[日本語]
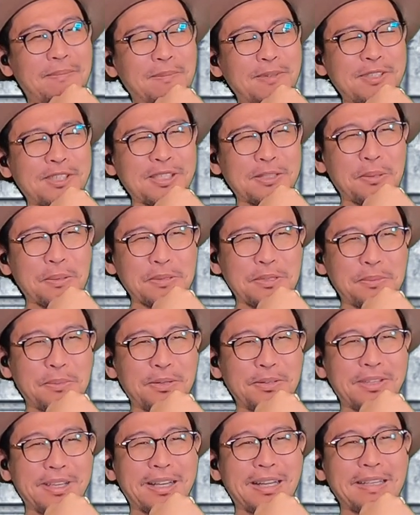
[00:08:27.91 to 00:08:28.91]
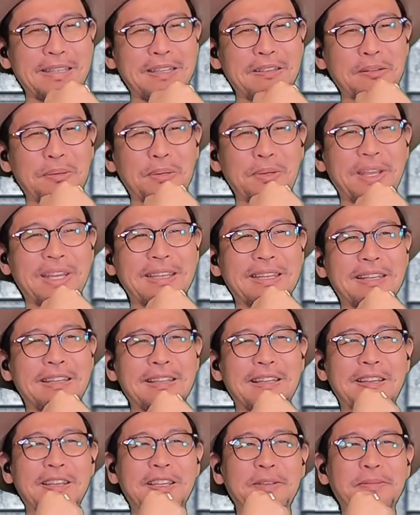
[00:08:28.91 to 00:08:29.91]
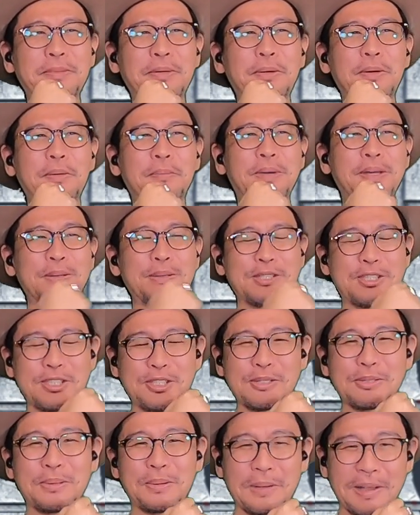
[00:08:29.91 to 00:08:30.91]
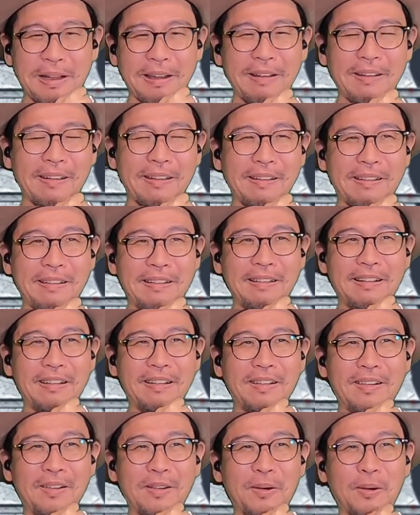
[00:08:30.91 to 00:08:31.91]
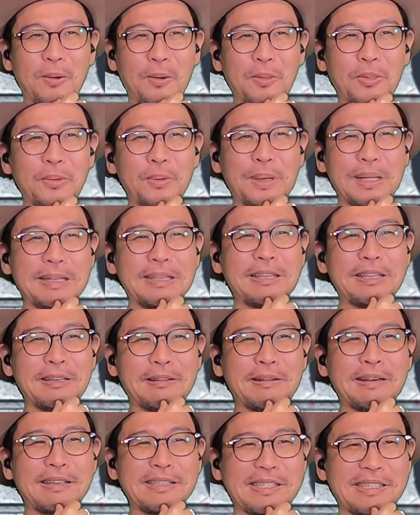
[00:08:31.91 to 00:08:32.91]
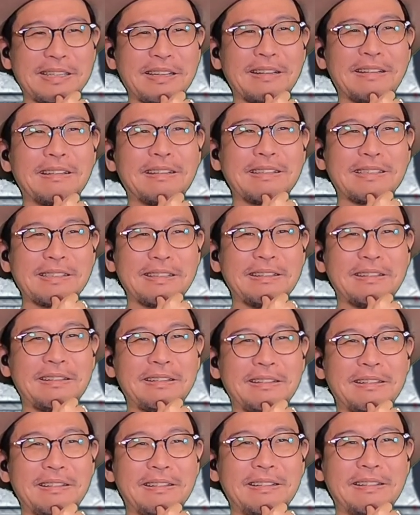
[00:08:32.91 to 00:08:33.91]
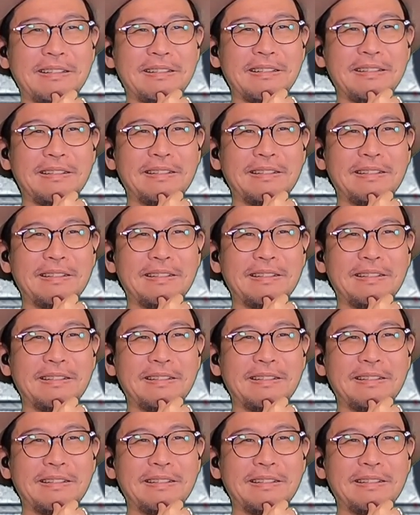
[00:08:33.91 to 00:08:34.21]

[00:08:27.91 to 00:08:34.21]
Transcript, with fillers: もし欲望に勝てる子だったらだってもうベロチーをね、断ってるはずだからさ。